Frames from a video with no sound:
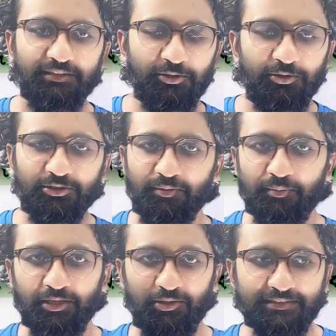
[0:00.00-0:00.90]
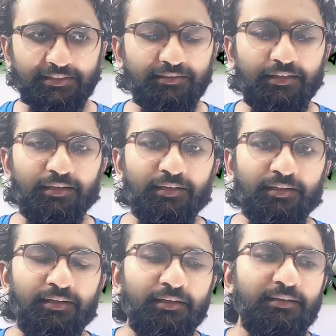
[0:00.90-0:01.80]
আশা করি সবাই ভালো আছেন
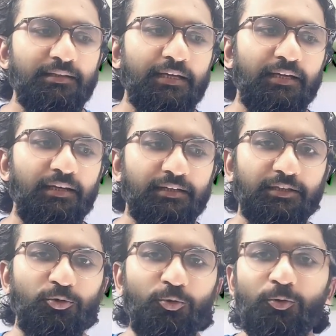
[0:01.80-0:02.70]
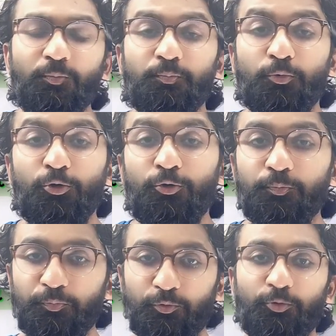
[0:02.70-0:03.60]
দেখেন একটা খুব
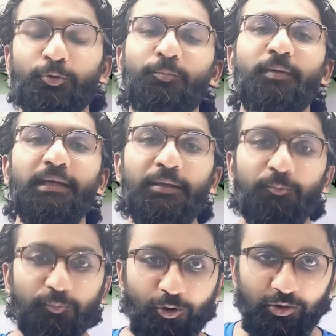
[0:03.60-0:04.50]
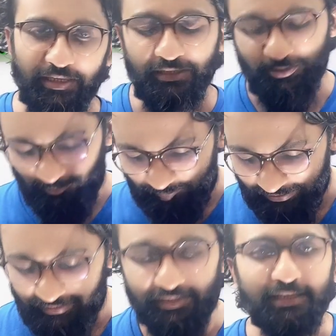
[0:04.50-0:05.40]
খুব খুব ইম্পর্টেন্ট
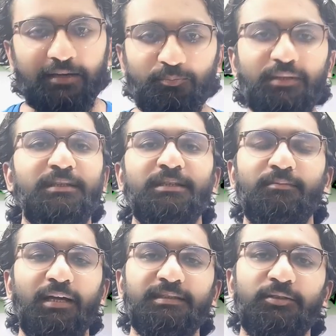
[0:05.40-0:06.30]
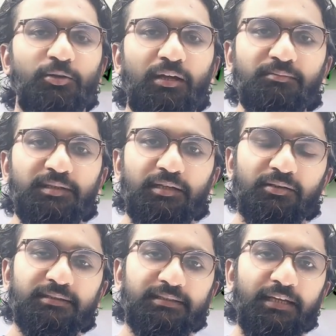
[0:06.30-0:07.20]
টপিক নিয়ে আপনাদের সামনে হাজির হলাম সেটা
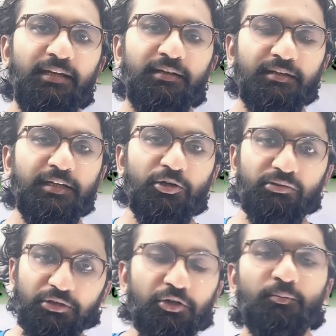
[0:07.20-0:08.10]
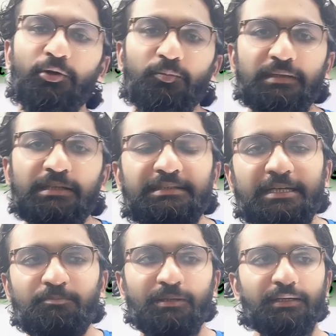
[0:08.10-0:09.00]
হচ্ছে নিউটনিয়ান বলবিদ্যা
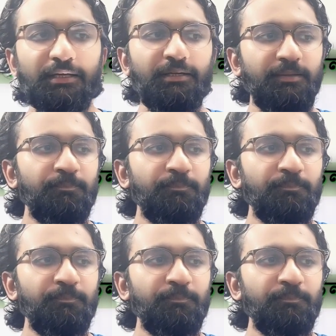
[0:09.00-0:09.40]
চ্যাপ্টারের